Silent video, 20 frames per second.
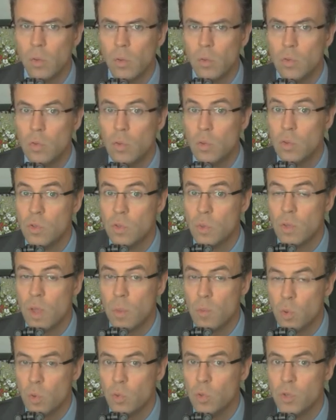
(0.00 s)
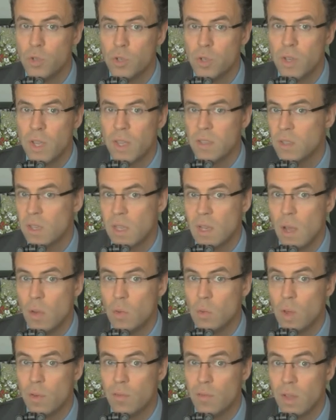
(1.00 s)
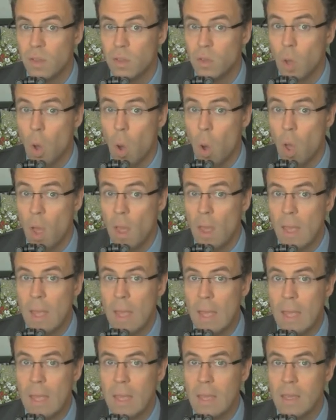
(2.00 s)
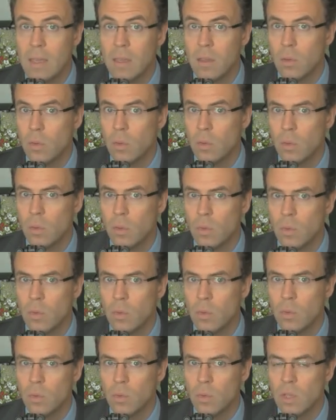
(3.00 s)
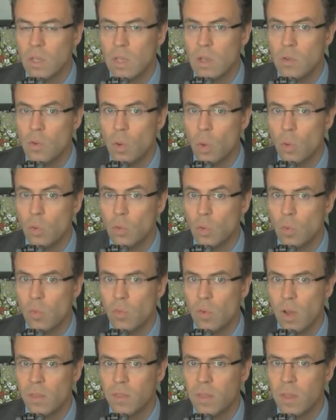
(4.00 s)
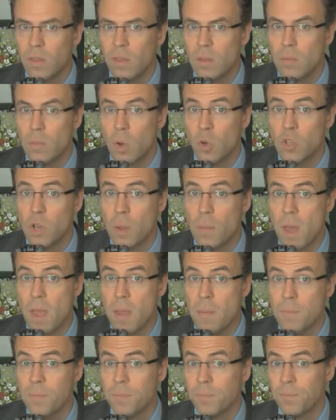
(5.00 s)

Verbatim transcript: de son amour de jeunesse qu'il a eu à 20 ans et euh, qu'il ne retrouvera certainement jamais.